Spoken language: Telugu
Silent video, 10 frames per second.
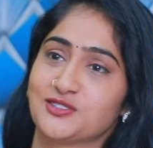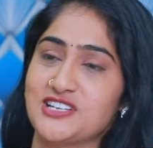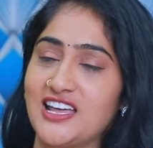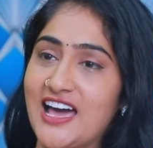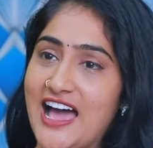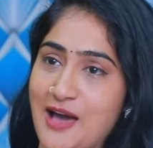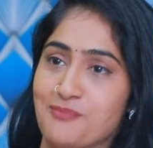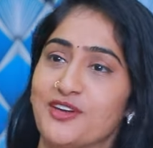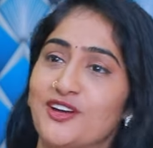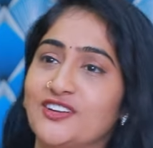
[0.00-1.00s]
సో చాలా
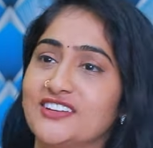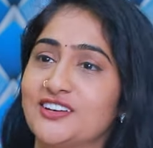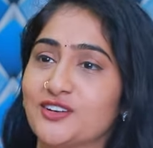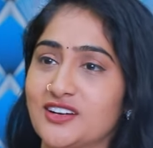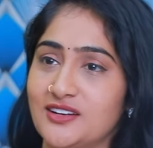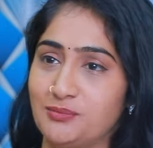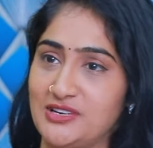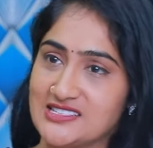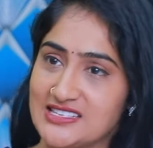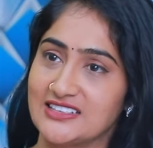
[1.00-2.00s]
హ్యాపీగా ఉంది ఒక
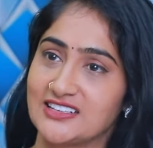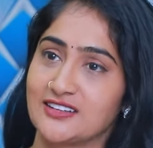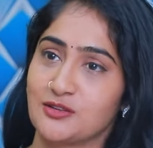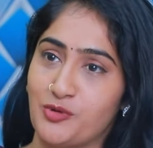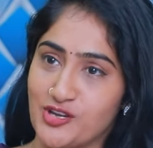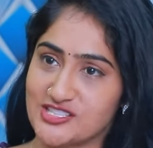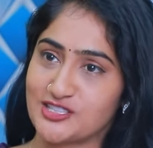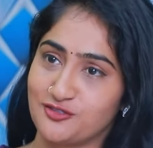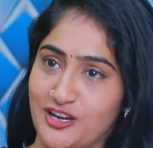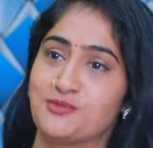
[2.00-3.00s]
ప్లెజెంట్ అండ్
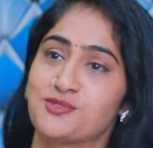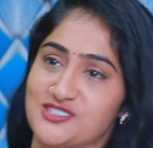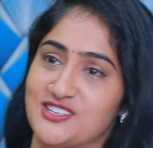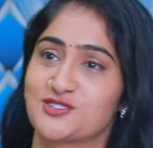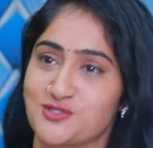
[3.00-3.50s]
పాజిటివ్ వైబ్ వస్తుంది